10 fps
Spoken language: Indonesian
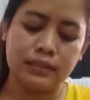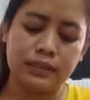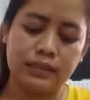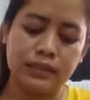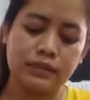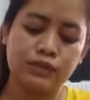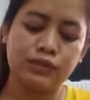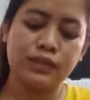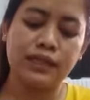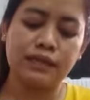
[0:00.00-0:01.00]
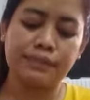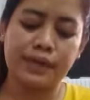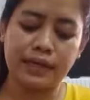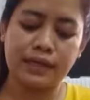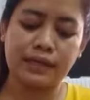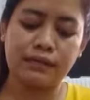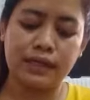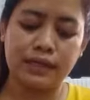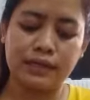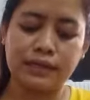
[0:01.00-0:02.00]
jadi cuci kering pakai gitu
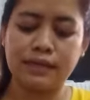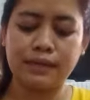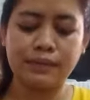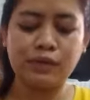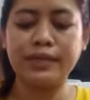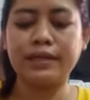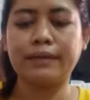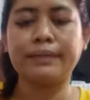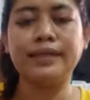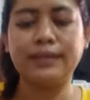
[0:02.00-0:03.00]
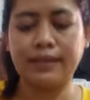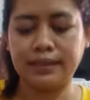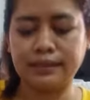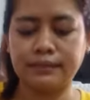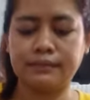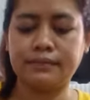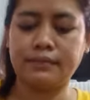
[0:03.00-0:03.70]
lah ya nggak mau banyak-banyak